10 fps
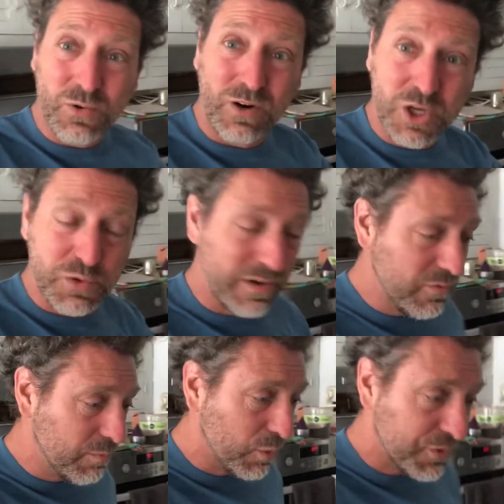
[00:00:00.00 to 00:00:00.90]
Alors je vais vous
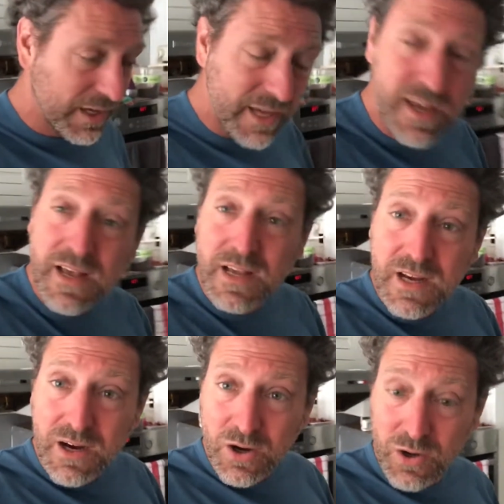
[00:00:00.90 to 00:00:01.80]
montrer
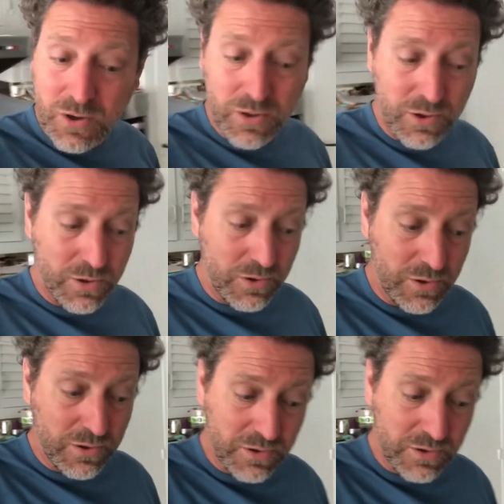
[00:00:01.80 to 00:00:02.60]
euh,